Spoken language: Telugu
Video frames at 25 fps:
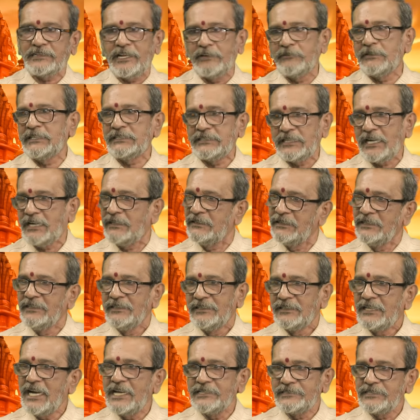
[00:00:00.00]
తర్వాత
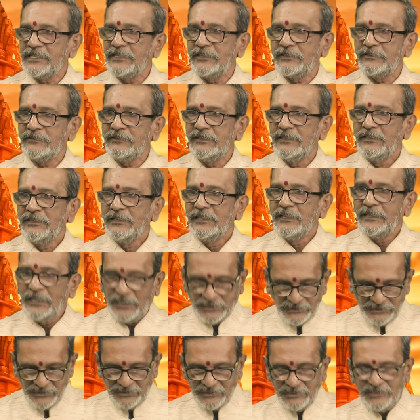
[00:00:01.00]
రాశారు
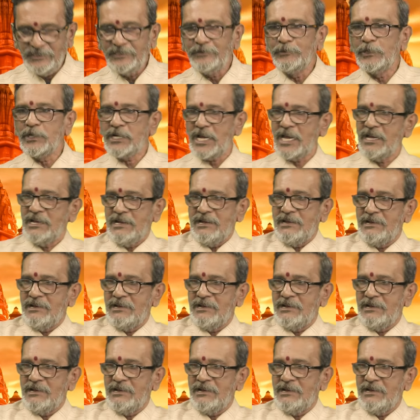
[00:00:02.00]
అది ఒక